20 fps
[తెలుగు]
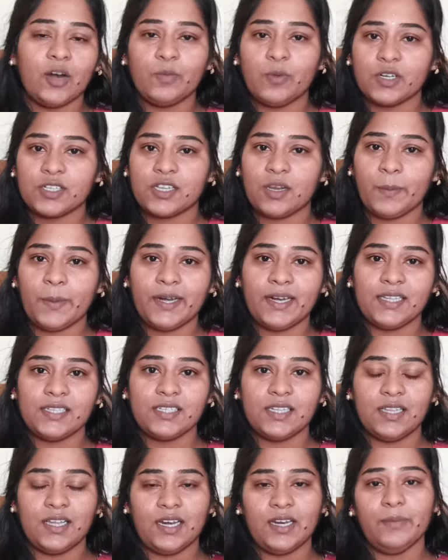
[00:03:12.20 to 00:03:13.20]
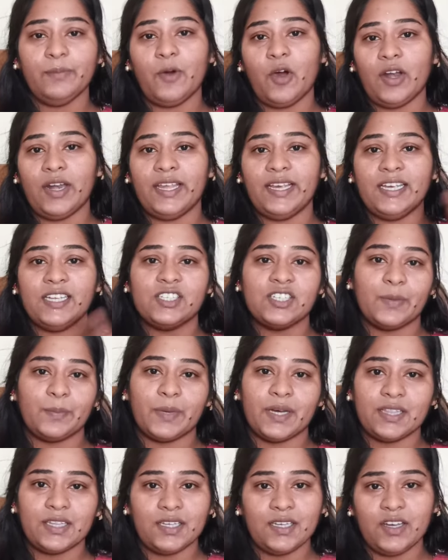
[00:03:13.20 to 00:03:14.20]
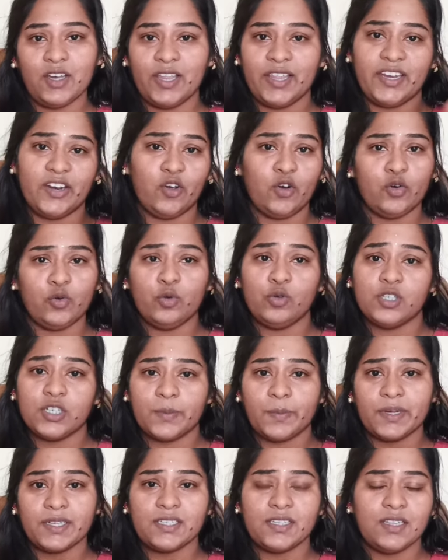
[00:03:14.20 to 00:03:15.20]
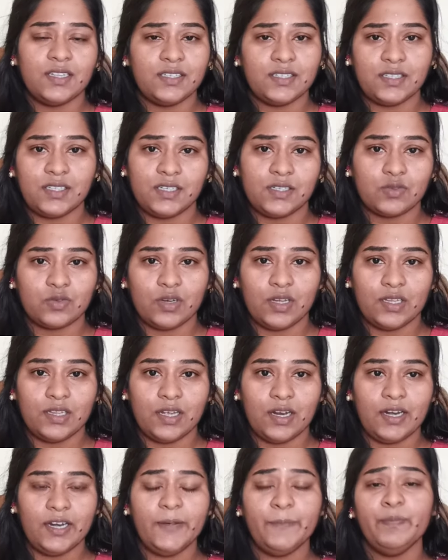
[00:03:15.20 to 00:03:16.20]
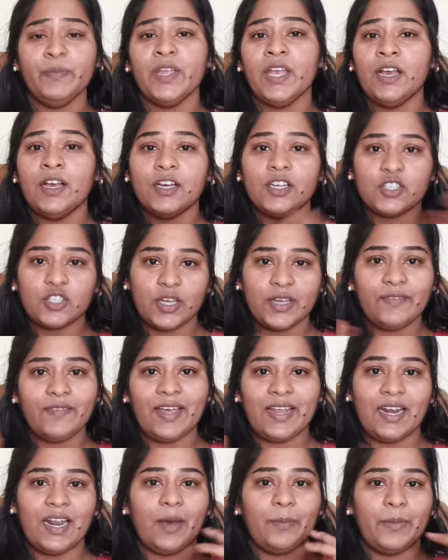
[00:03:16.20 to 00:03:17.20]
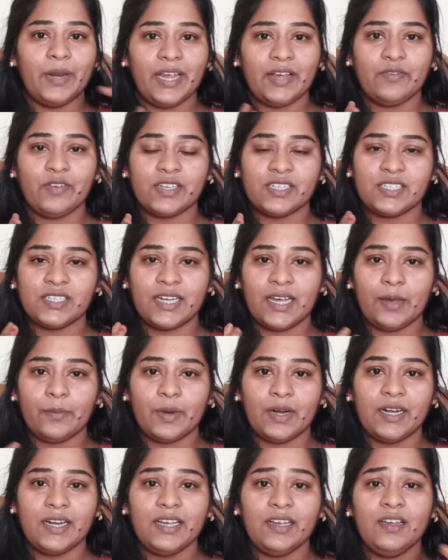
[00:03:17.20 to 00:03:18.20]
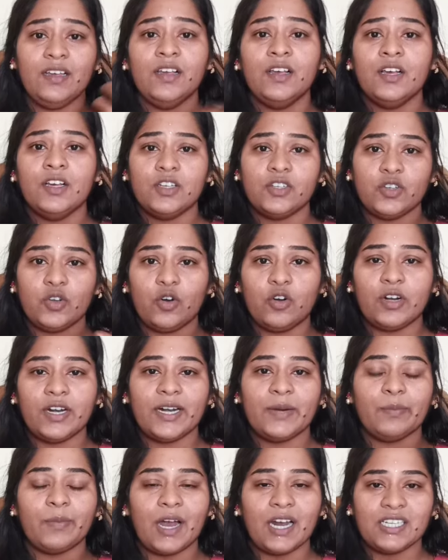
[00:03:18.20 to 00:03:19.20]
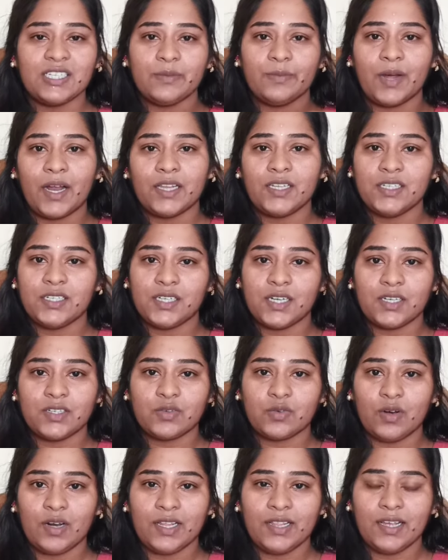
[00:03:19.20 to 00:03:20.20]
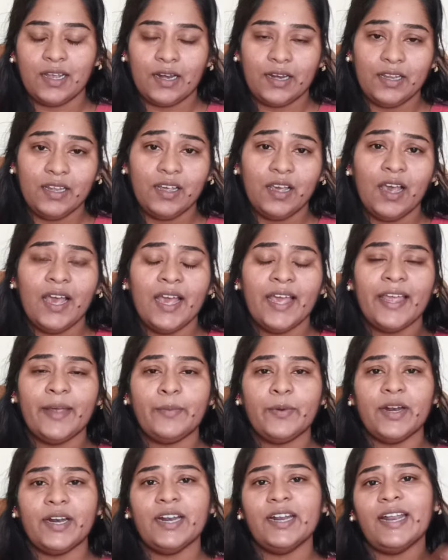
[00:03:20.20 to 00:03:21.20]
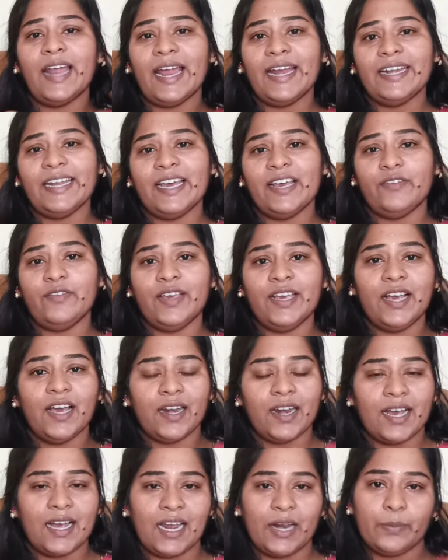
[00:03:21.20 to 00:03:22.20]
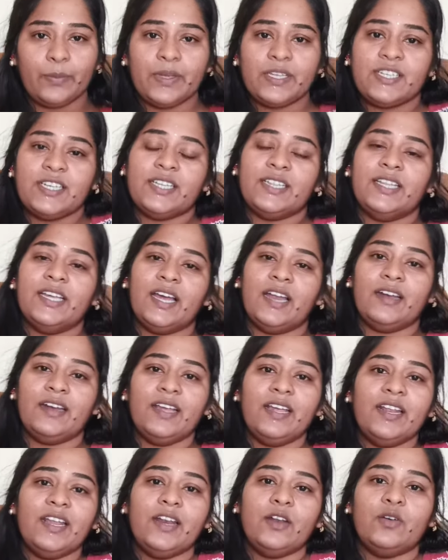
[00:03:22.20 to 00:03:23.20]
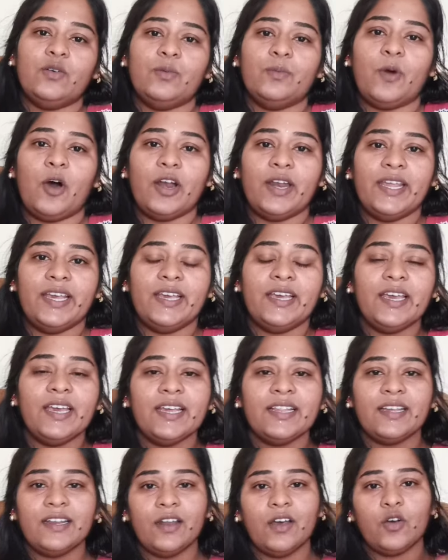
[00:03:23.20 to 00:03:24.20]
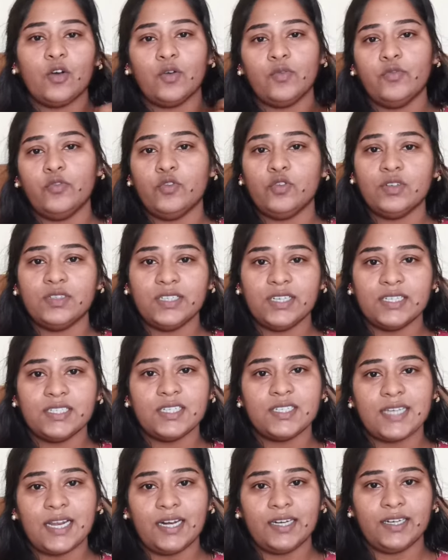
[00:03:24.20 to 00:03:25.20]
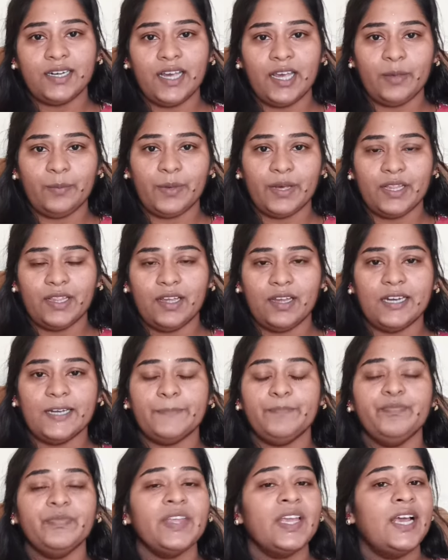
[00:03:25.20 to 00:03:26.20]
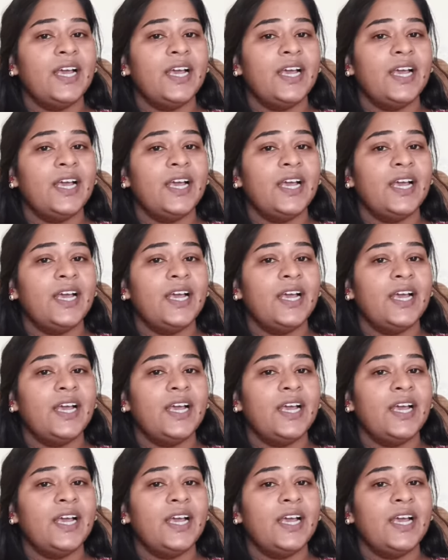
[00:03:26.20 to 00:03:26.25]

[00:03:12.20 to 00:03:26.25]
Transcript: హాట్ బాక్స్ లో పెట్టేసేదాన్ని మార్నింగ్ కి చపాతి ఏదైనా ఒక టూ చపాతీస్ తీసుకునేదాన్ని సో ఇవే నా బ్రేక్ఫాస్ట్ కి ఏమంటే సో రొటేట్ మార్చి మార్చి చేసుకునేదాన్ని ఎప్పుడైనా నైట్ హెవీగా నాకు అనిపించింది అంటే నేను మార్నింగ్ కి ఏదైనా ఒక ఫుడ్ తినేసి సెలెక్ట్ అయిపోయేదాన్ని